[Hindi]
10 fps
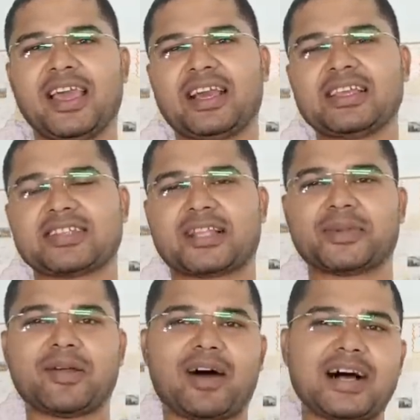एक ही साथ
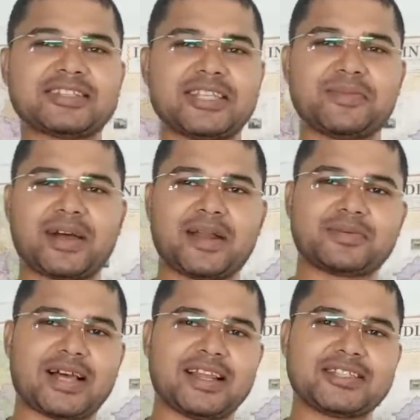मतलब आज दिन में करीब
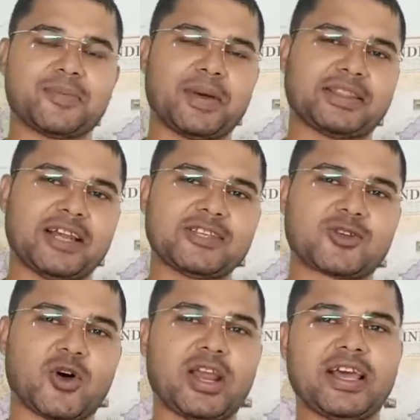चालीस से पैंतालीस
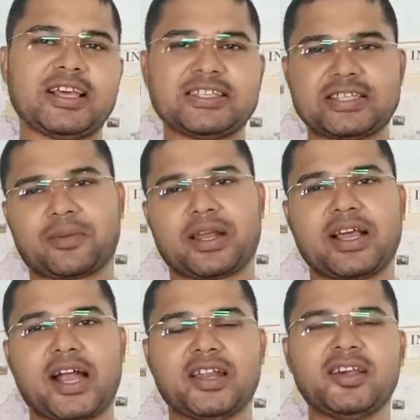कॉल आए इसी सब के
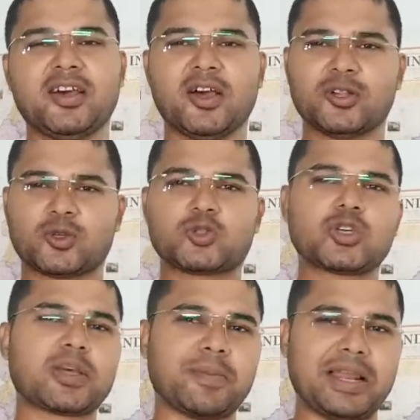रिगार्डिंग तो
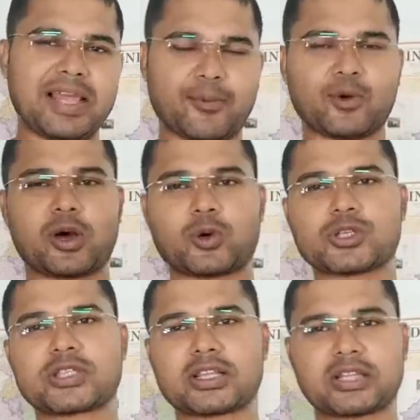जो सब मेनली आप लोगों का
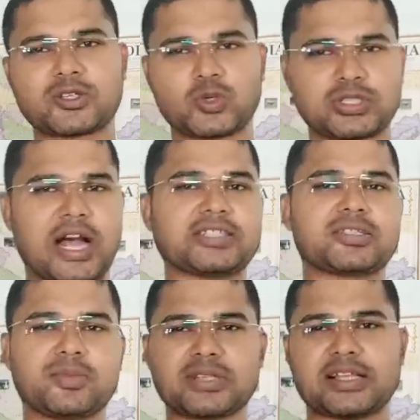क्वेश्चन था सोचे आज
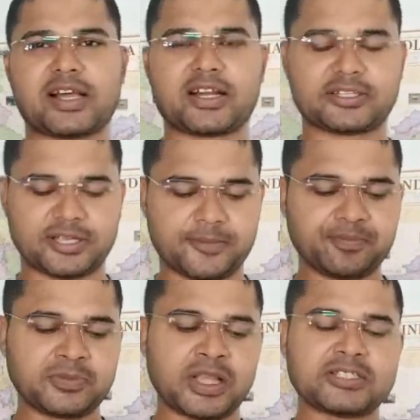इसमें साझा करते हैं
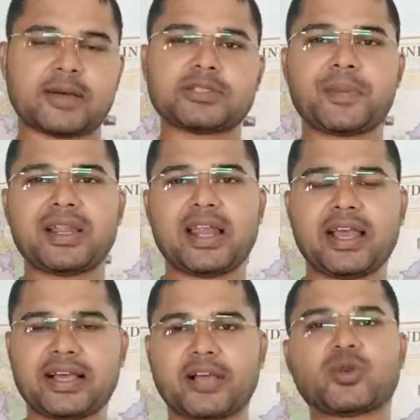सबसे पहले
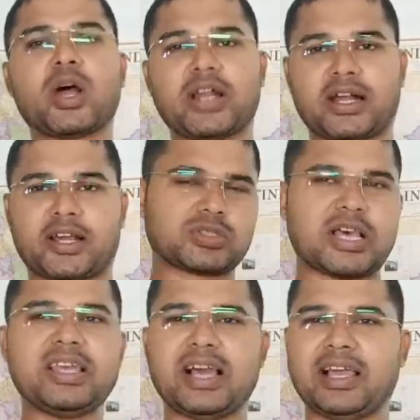रैंक क्यू का डाटा
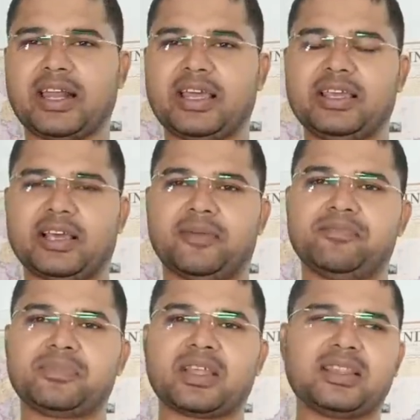क्यों सही है या नहीं है
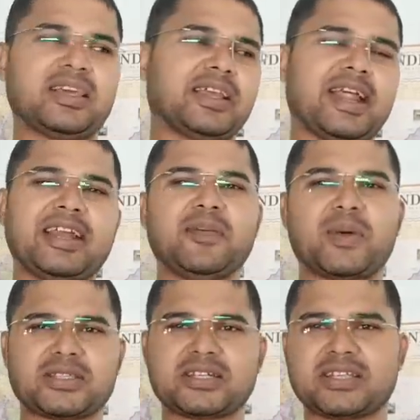देखिए 90
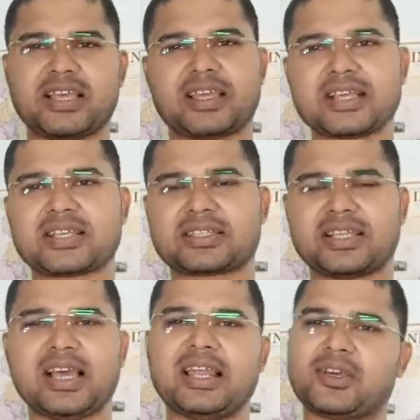परसेंट सही कह
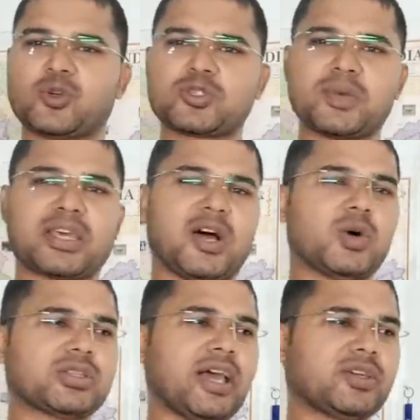सकते हैं लेकिन उसमें क्या
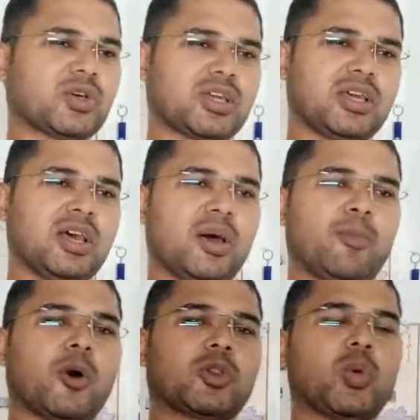होता है क्योंकि
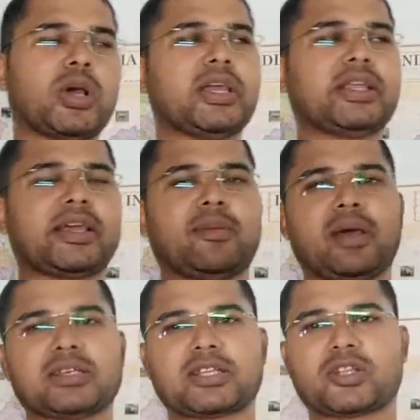बहुत लोगों का ये था कि
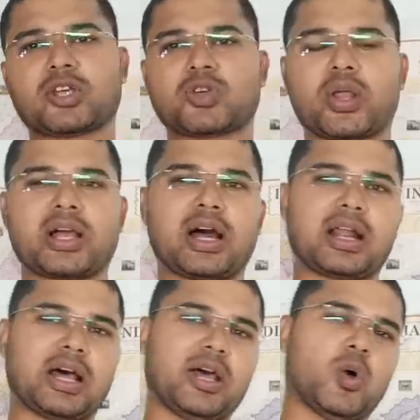मेरा 1700 रैंक
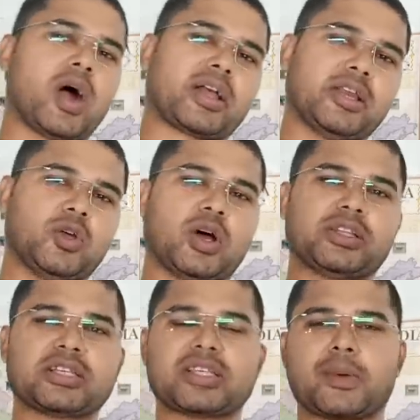आ रहा है होगा कि नहीं
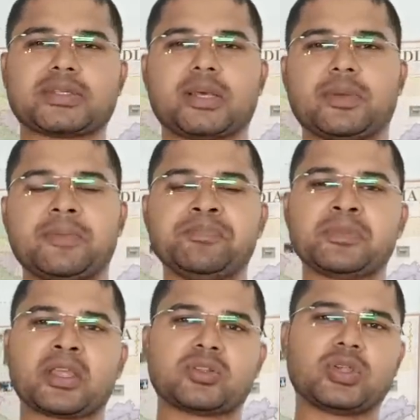होगा दस हज़ार बचे में
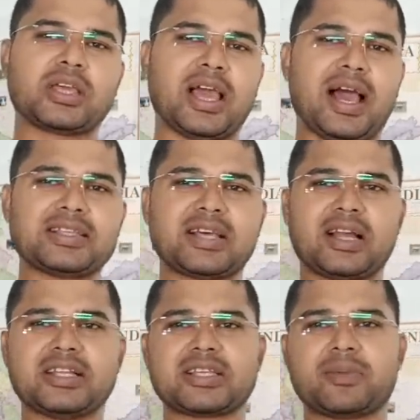तो देखिए ऐसे
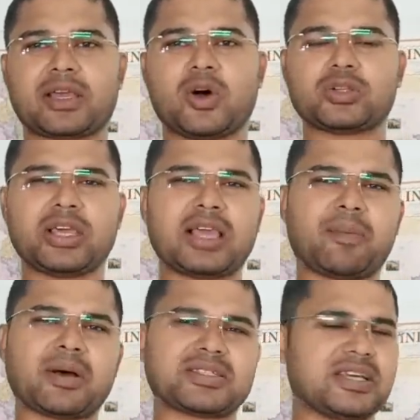कंडीशन में क्या होता है कि
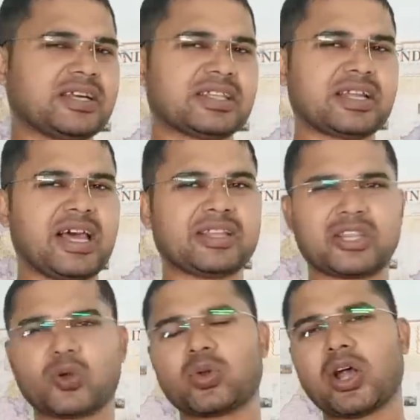आपका सीट कितना है
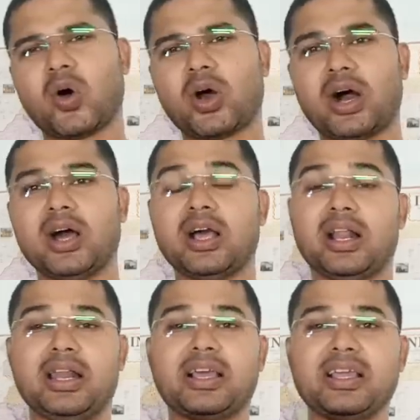तीन गुना होगा
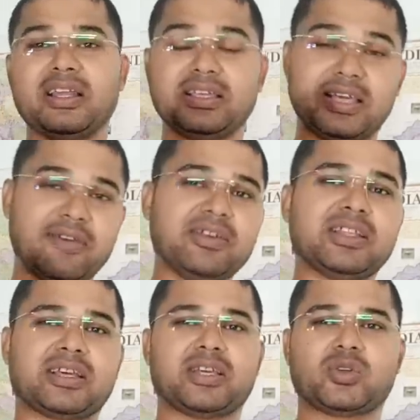लेकिन ये
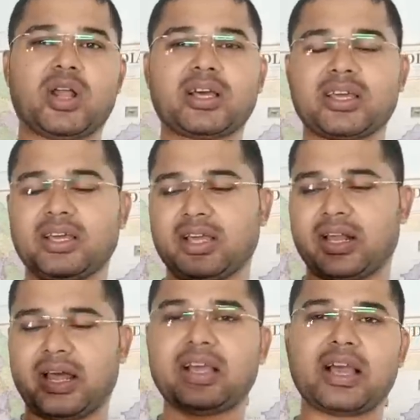भी देखिए थोड़ा कि
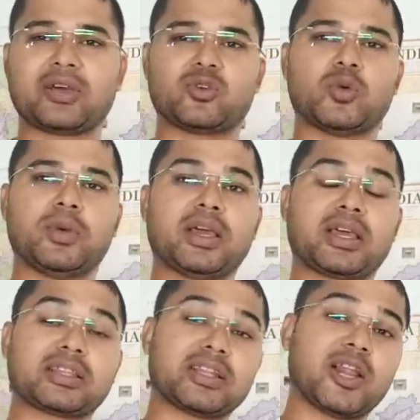रैंक आई में
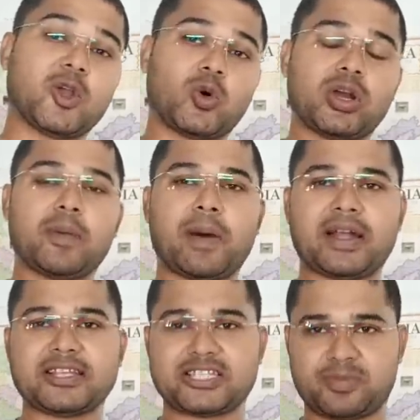कितने लोगों ने
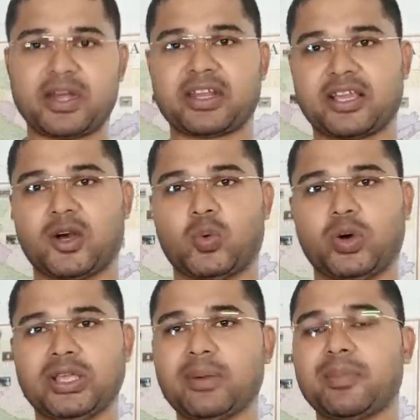पार्टिसिपेट किया
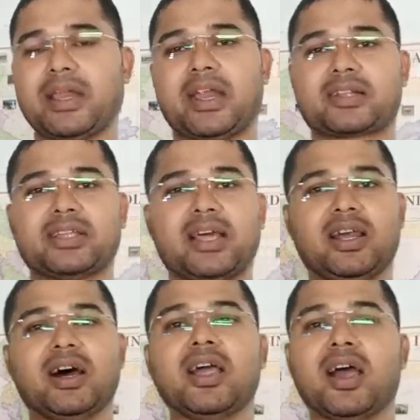हुआ ये भी मैंने रखता है
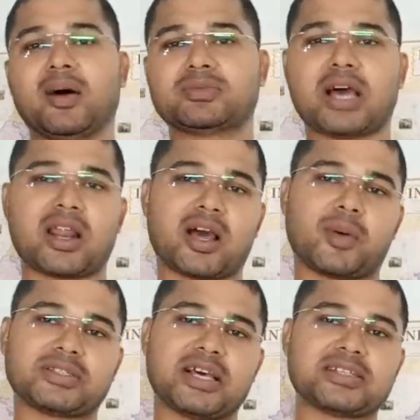ना अब चार
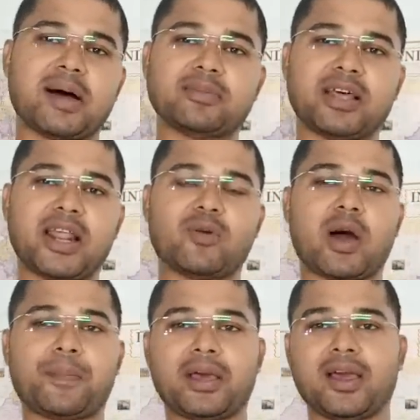लाख बच्चे एग्ज़ाम दे रहे हैं
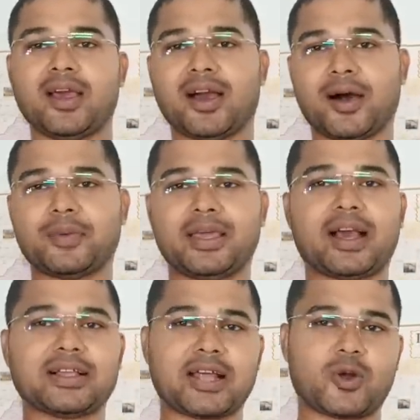वहाँ पर अब
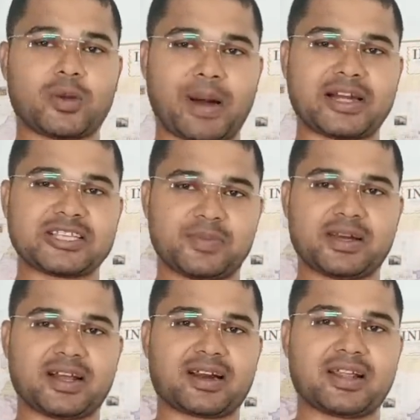एक लोग
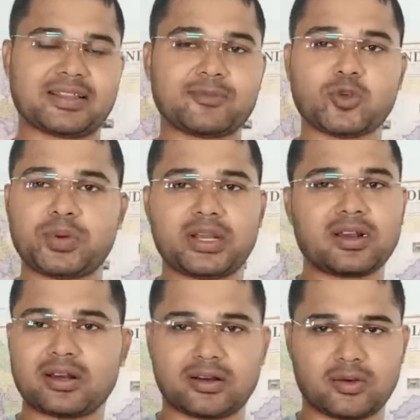पार्टिसिपेट कर रहे हैं तब तो फिर